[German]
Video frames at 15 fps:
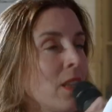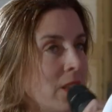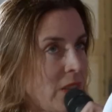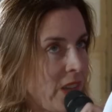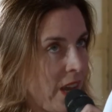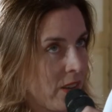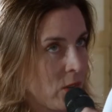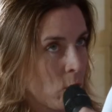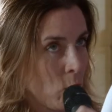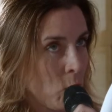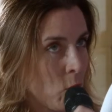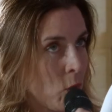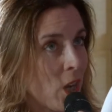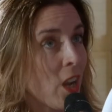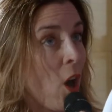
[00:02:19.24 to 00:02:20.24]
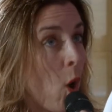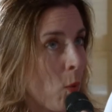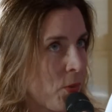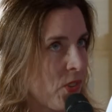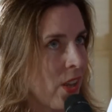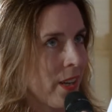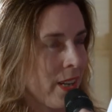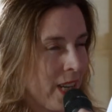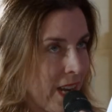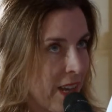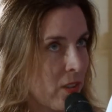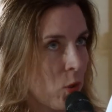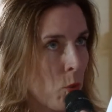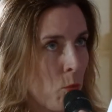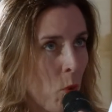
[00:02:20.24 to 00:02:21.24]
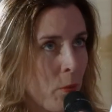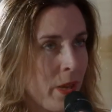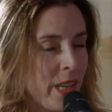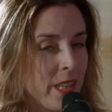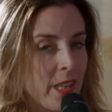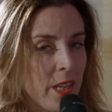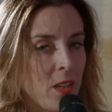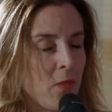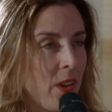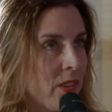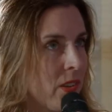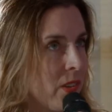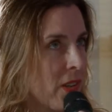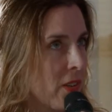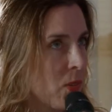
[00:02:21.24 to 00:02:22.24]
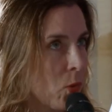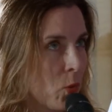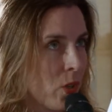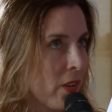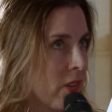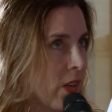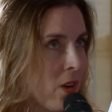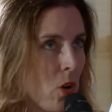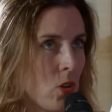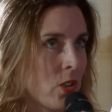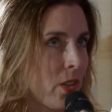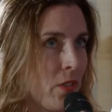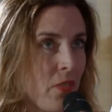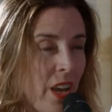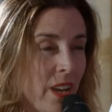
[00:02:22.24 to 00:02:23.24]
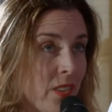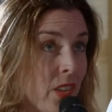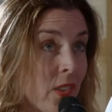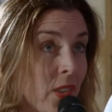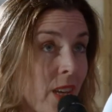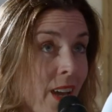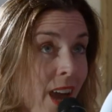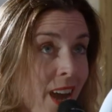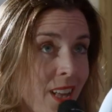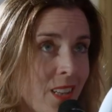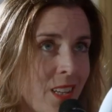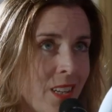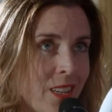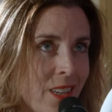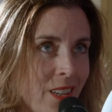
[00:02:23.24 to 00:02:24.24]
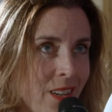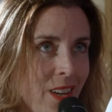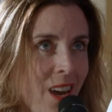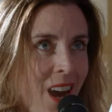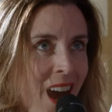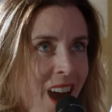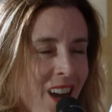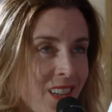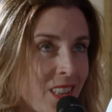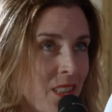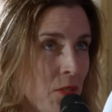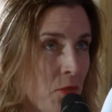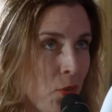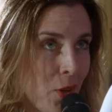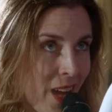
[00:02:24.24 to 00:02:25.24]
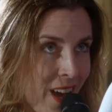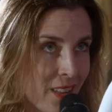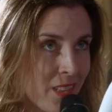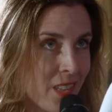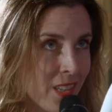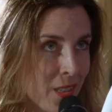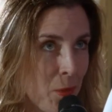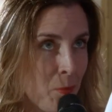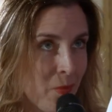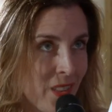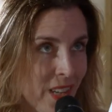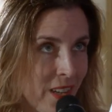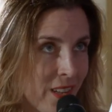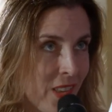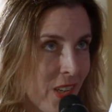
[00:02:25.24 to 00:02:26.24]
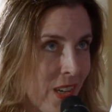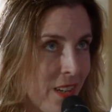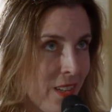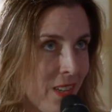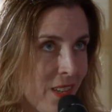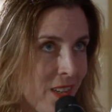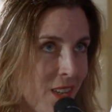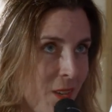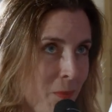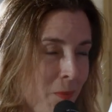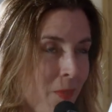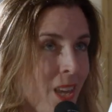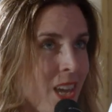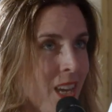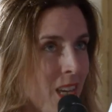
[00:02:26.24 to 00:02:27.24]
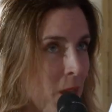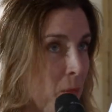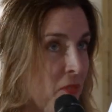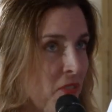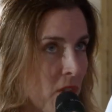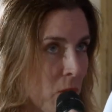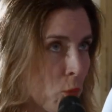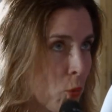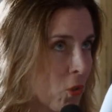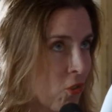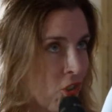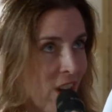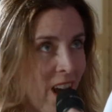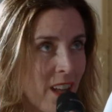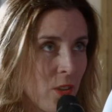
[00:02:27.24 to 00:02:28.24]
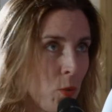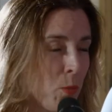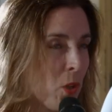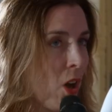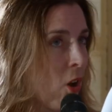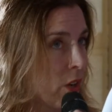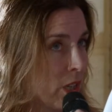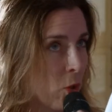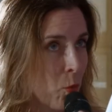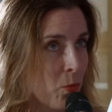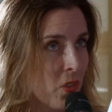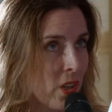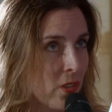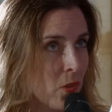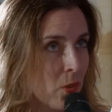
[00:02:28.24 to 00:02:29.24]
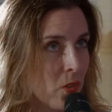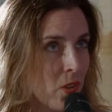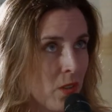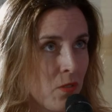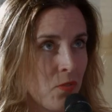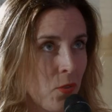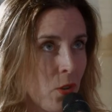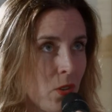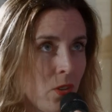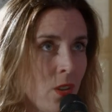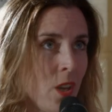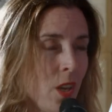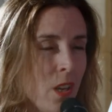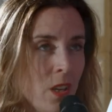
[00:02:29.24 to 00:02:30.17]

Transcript: Das heißt, du glaubst an Elektromobilität, weil es ist ja so, dass ja auch diverseste andere äh, Arten von Antrieben derzeit ähm, im Versuchsstadium oder auch in der Umsetzung sind, von,